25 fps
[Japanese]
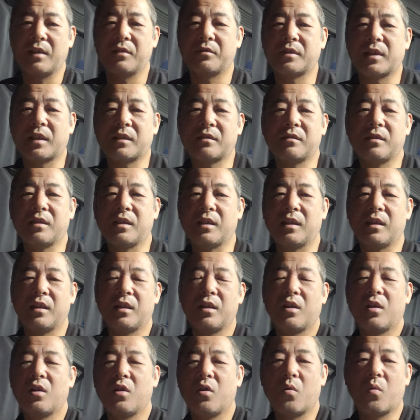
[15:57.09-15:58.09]
2つに
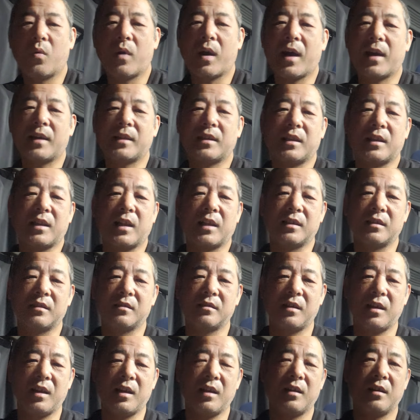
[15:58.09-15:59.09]
分かれてたんです
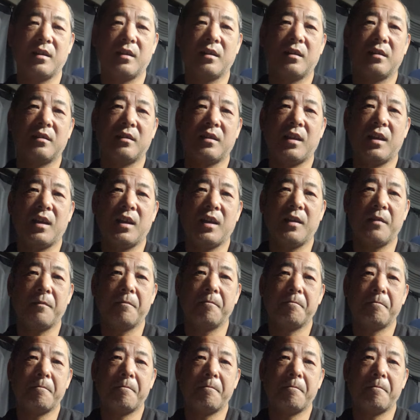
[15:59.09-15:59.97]
ね。で、